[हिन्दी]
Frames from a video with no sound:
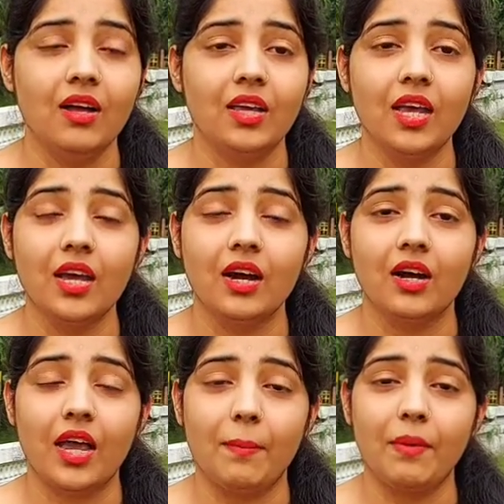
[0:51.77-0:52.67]
कि
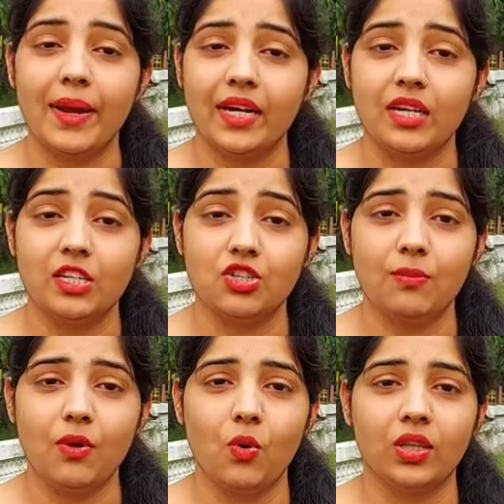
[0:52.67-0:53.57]
यहाँ पे
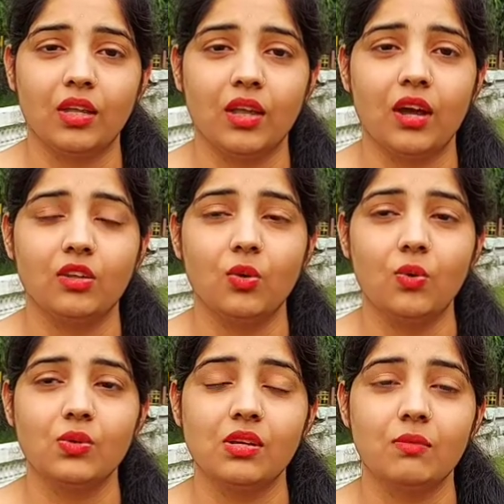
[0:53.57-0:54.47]
मेडिटेशन भी होता था तो
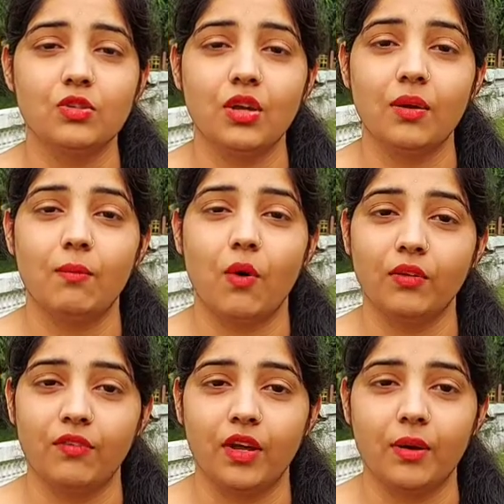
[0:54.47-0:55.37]
उससे मुझे
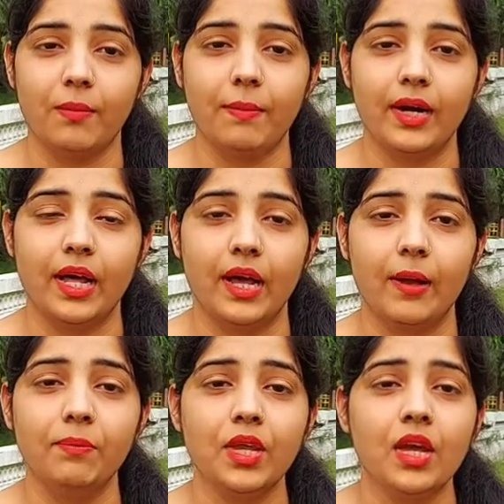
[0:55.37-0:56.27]
बहुत फ़र्क भी पड़ा
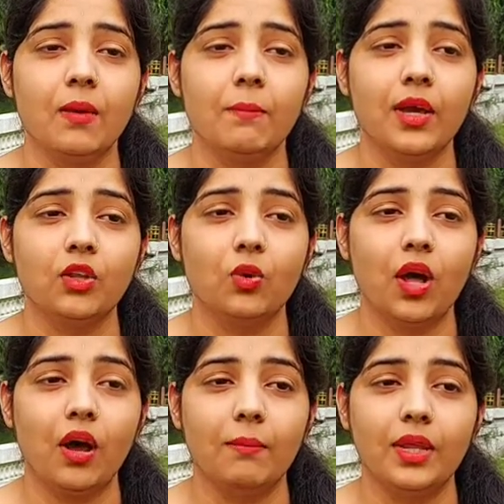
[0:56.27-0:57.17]
है मैं
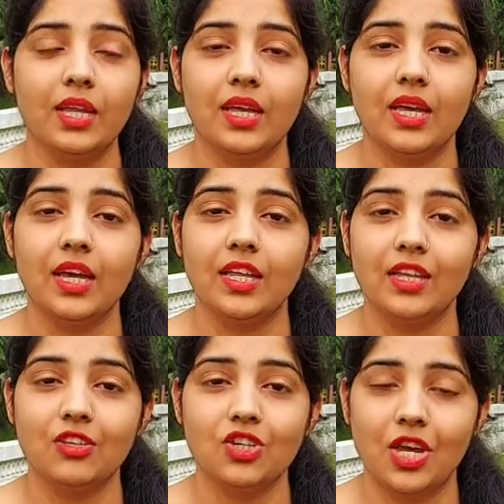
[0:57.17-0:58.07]
थोड़ा अब मेरी थिंकिंग
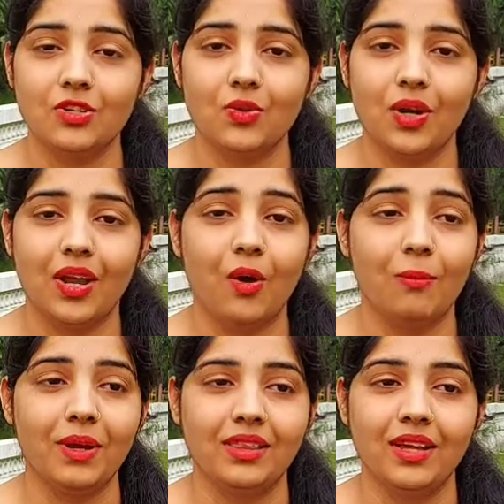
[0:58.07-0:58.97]
इतनी चेंज हो रही है और
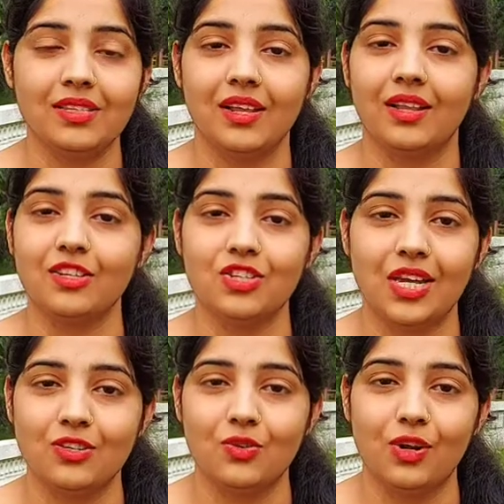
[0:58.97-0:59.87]
मैं इतना जल्दी
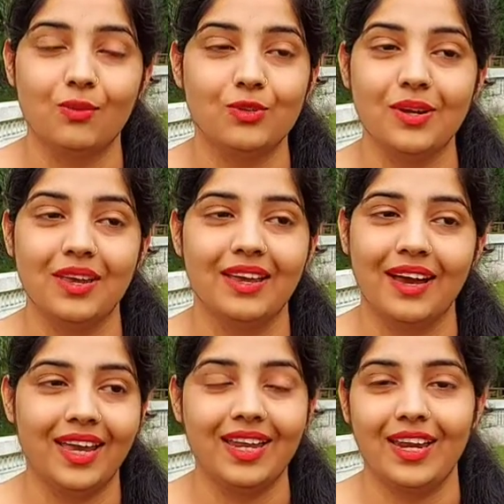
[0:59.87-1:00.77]
चेंज हो रही हूँ मुझे
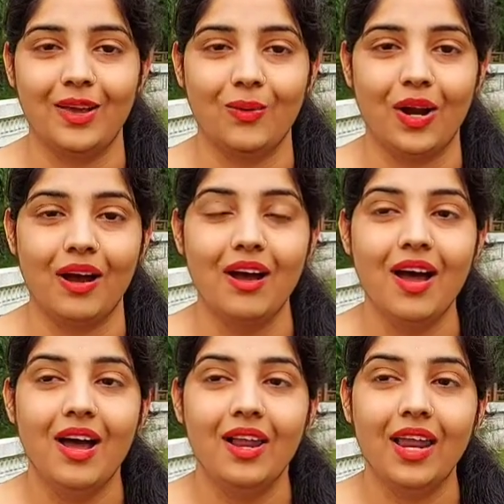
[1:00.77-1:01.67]
यकीन नहीं हो रहा
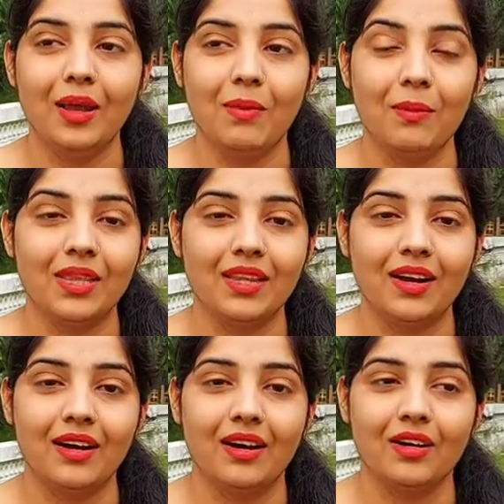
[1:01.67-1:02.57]
लाइक मैं अब इतना
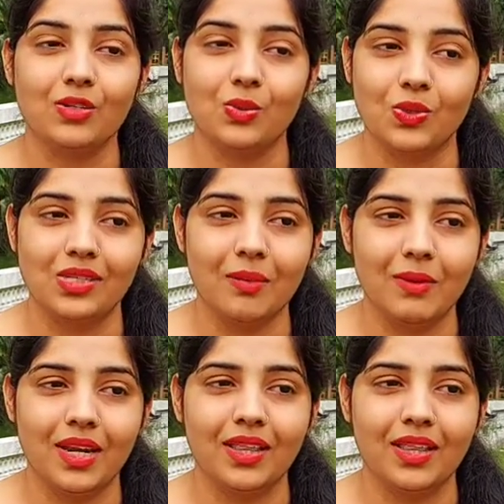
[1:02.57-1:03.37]
आ, सोचती भी नहीं